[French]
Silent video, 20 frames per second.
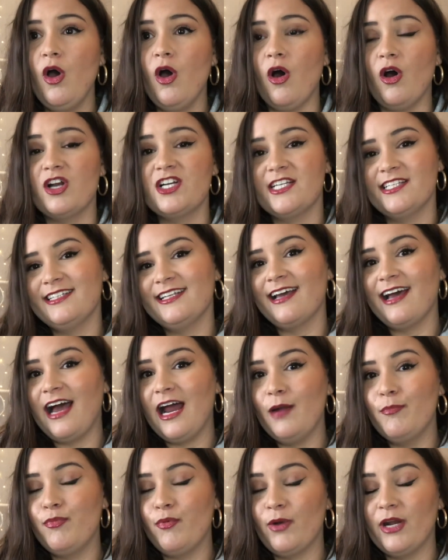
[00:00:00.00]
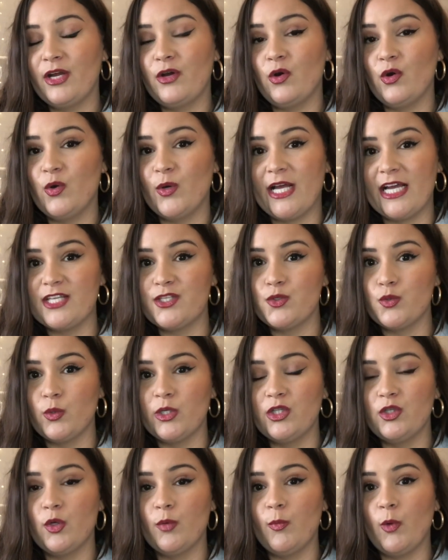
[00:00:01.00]
En général, pour les colocations, ils
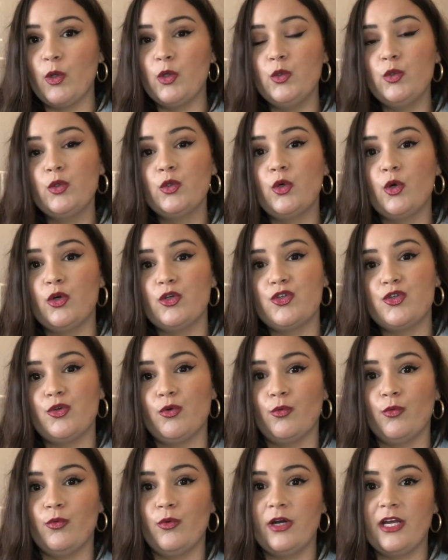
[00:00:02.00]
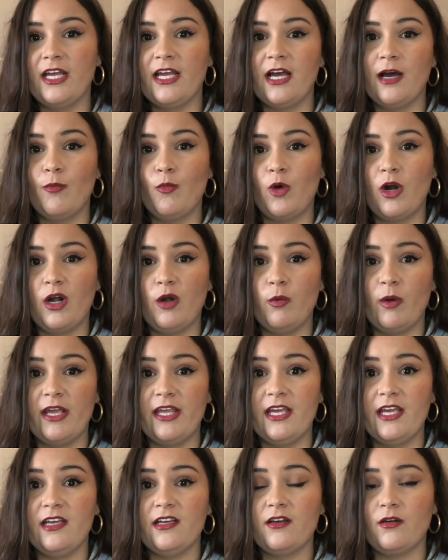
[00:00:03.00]
demandent une caution et un mois de
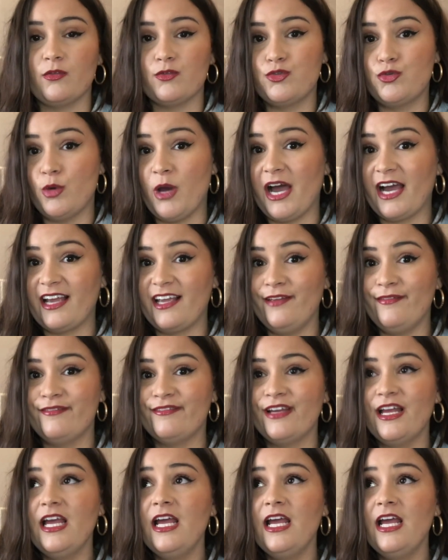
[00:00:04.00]
loyer quand tu arrives.